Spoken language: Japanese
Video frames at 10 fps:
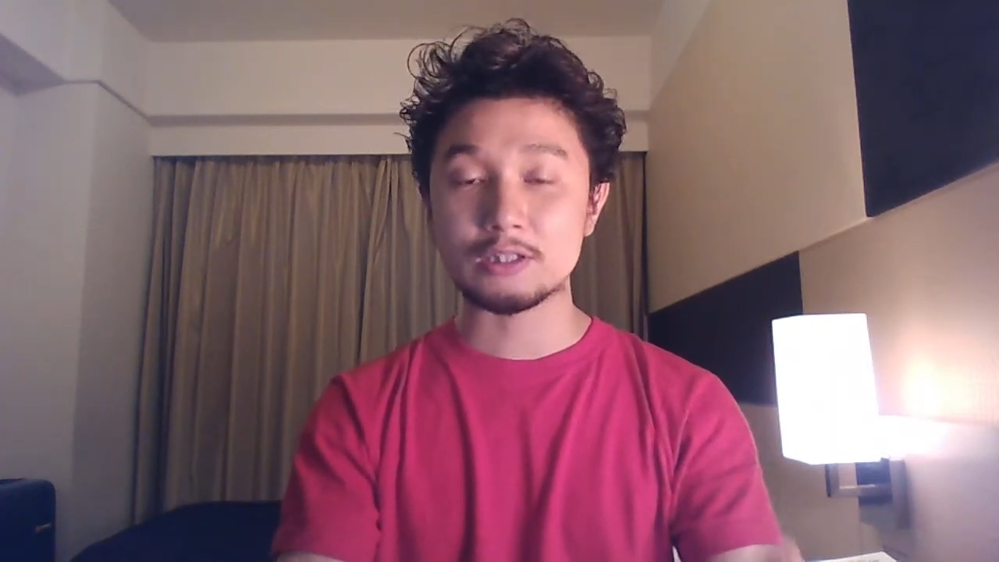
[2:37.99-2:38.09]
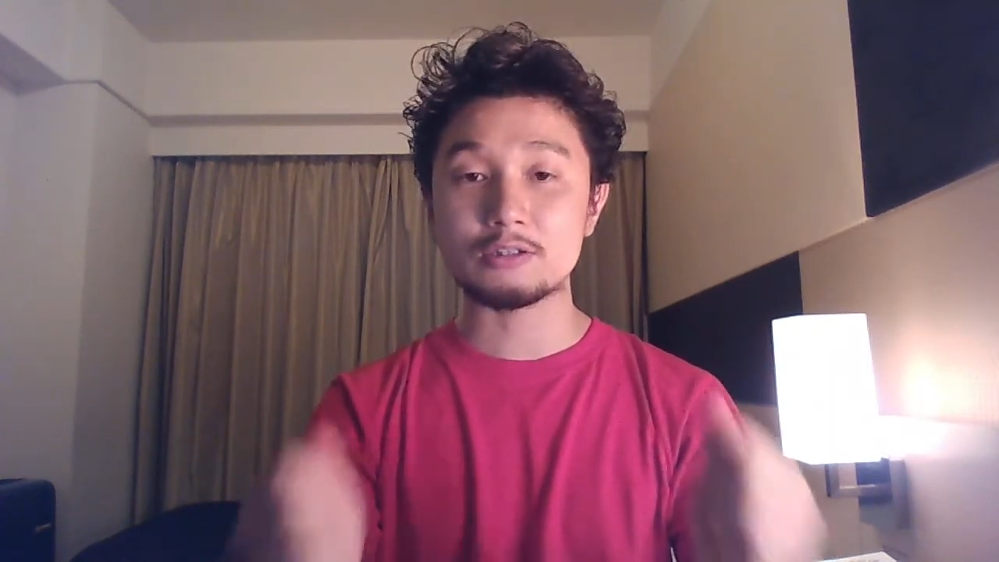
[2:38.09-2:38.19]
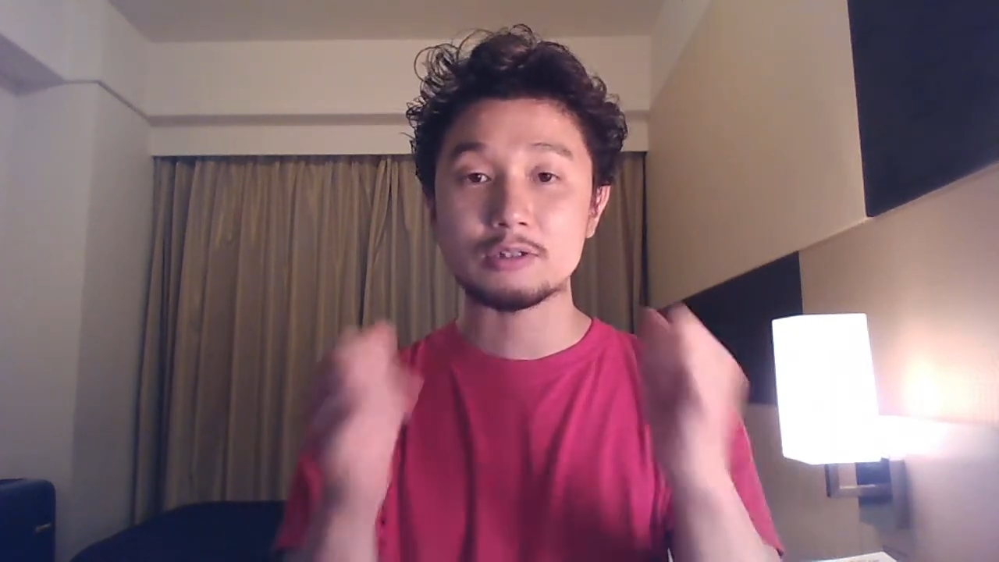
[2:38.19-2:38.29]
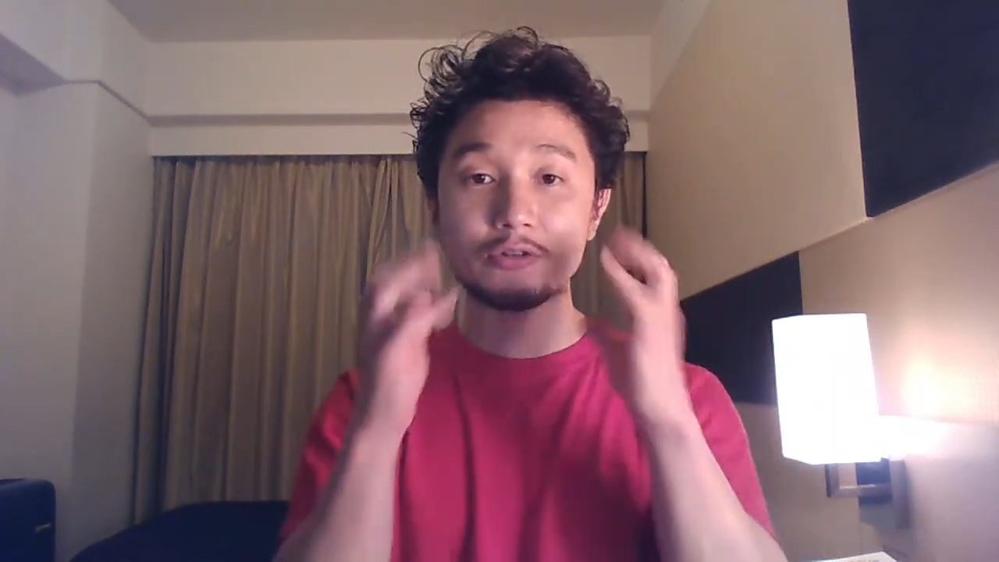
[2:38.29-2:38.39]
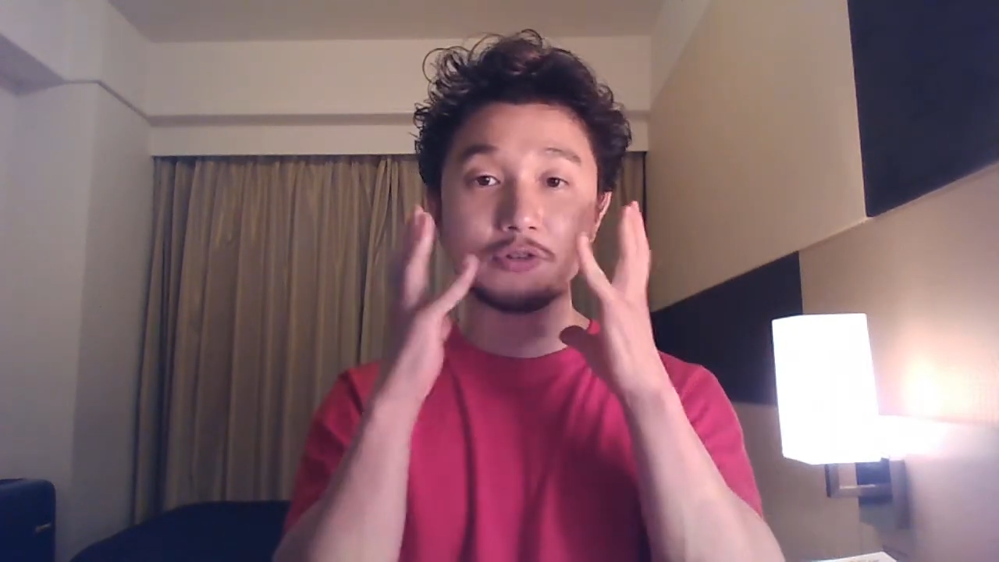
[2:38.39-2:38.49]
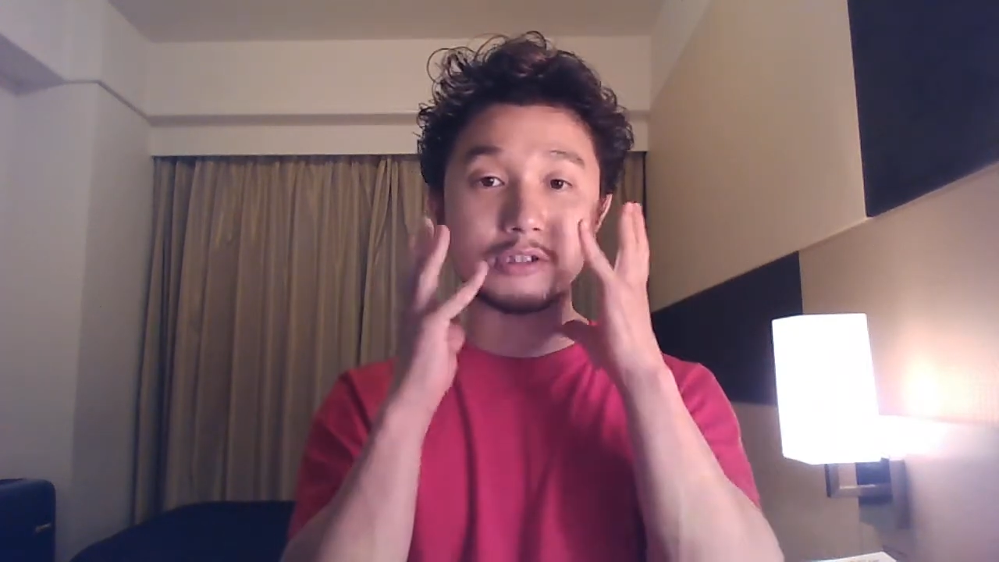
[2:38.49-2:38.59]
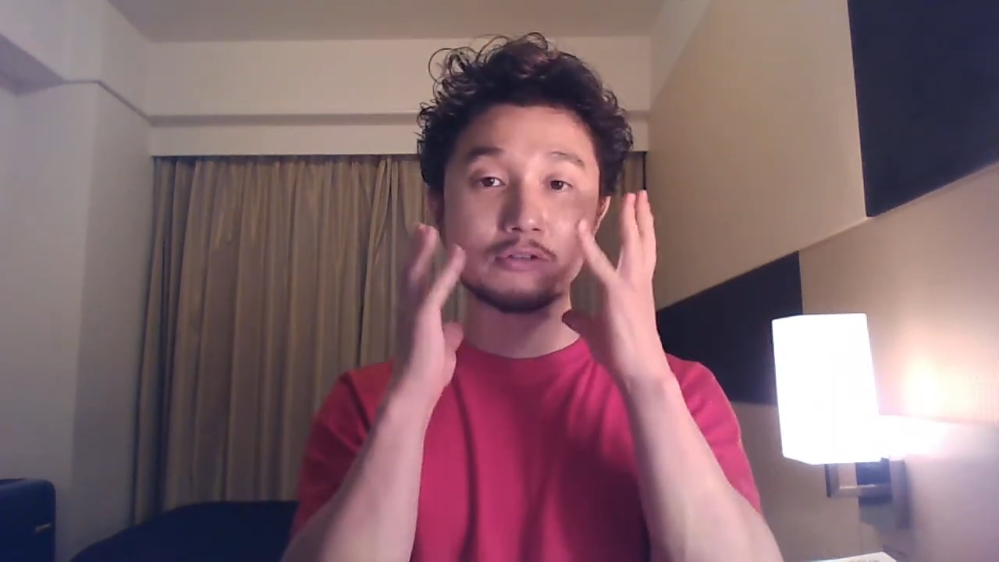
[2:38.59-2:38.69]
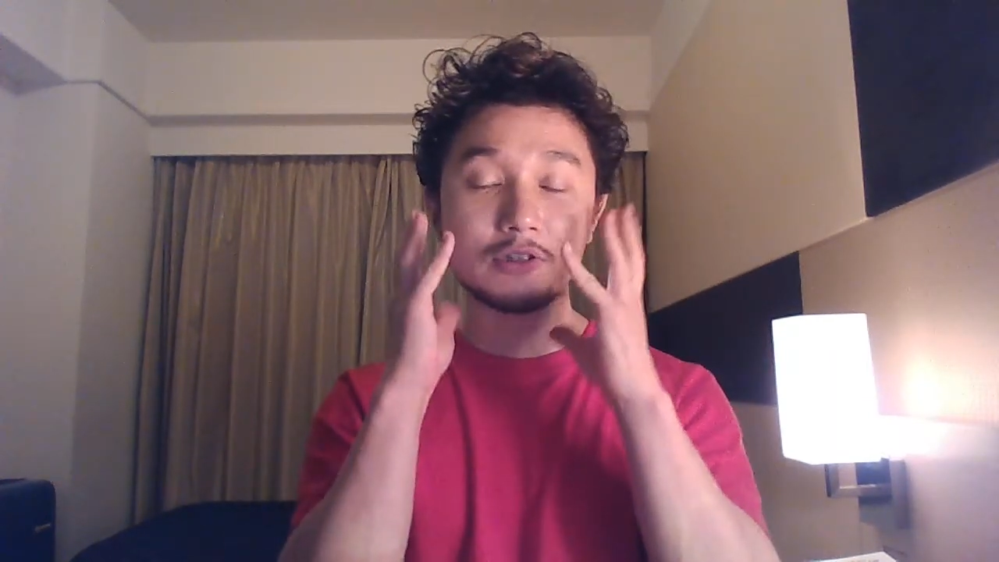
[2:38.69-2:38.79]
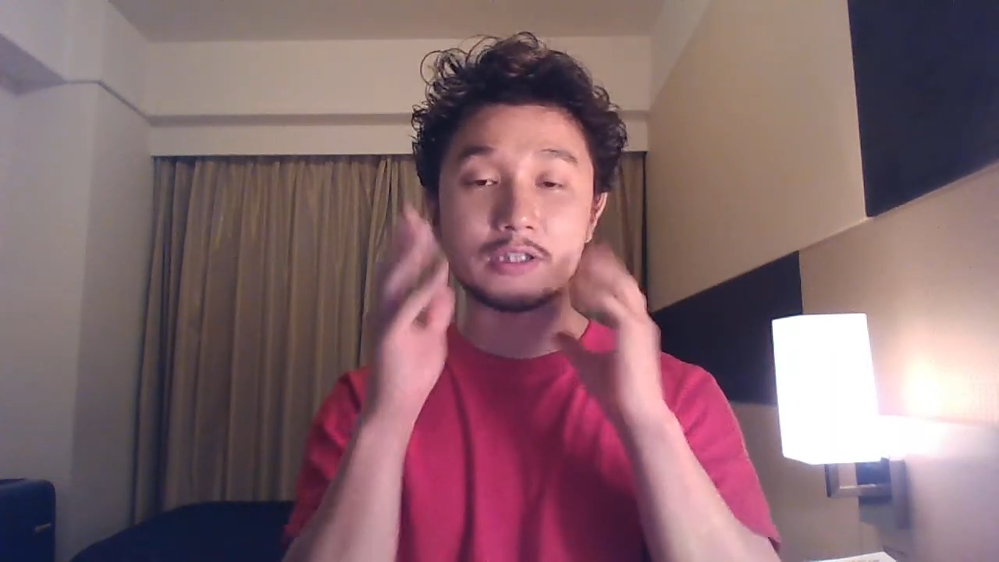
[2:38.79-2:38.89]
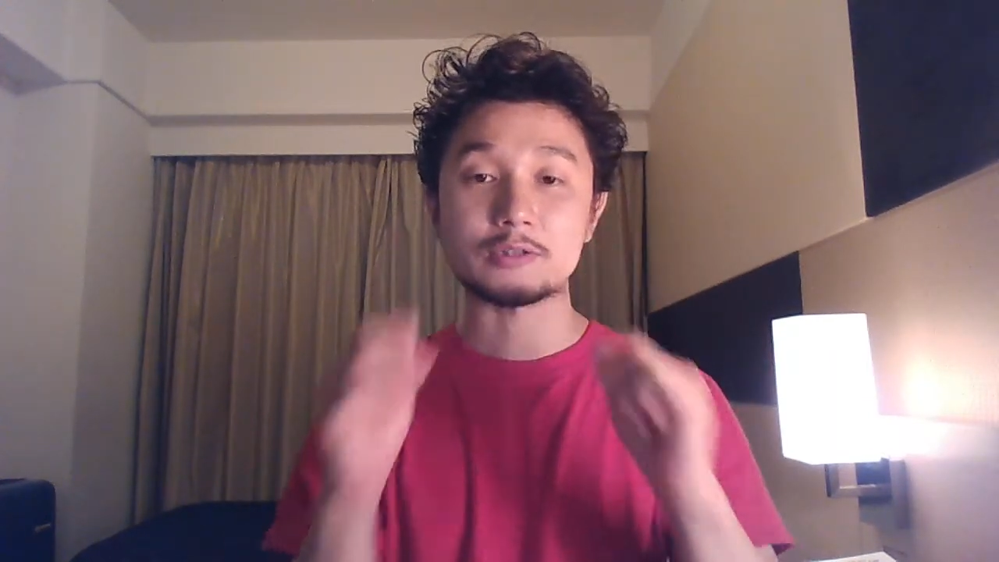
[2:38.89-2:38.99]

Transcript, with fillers: あるいはこの辺を動か